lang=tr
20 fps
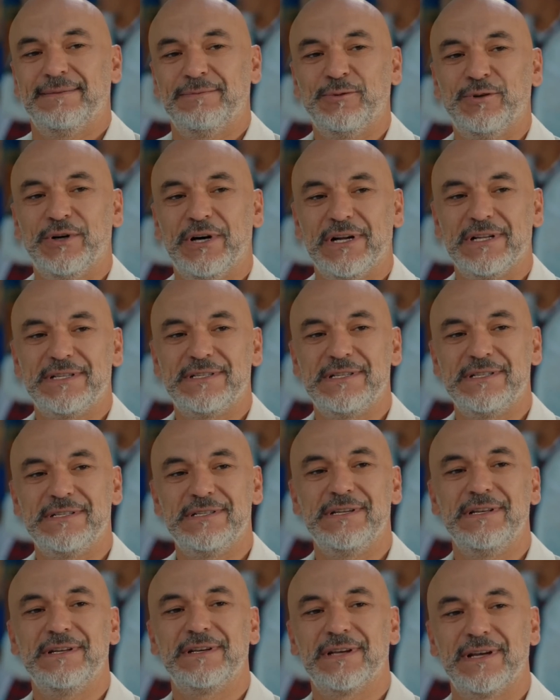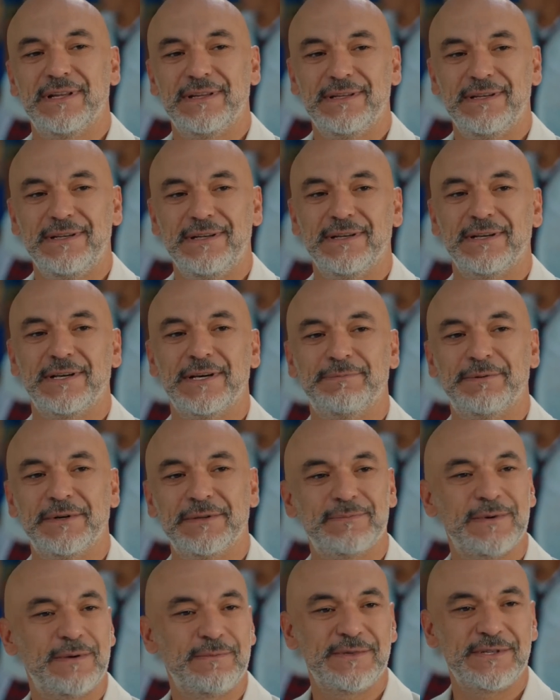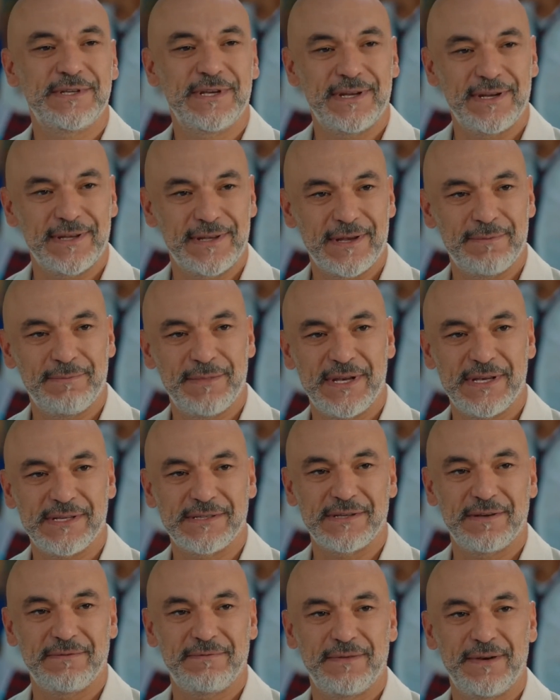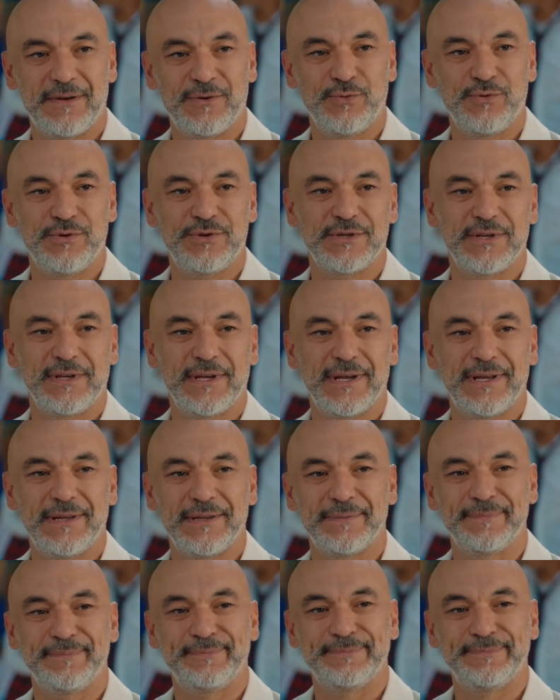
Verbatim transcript: Bu hadsiz delikanlıyla kapatmamız gereken bir hesap var, onun için geldim.